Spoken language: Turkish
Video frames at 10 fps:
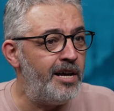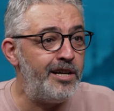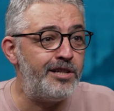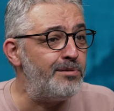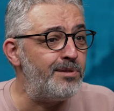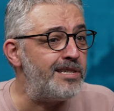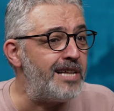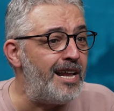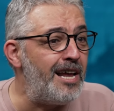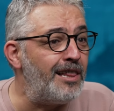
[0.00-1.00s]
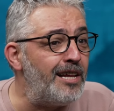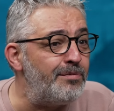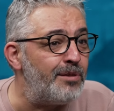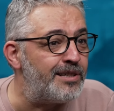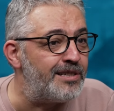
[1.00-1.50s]
Hiç kimse sahne
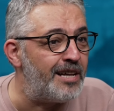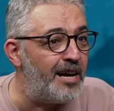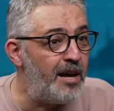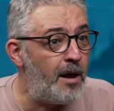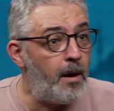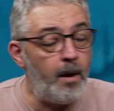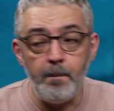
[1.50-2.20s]
anlatmıyor aslında. Tabii.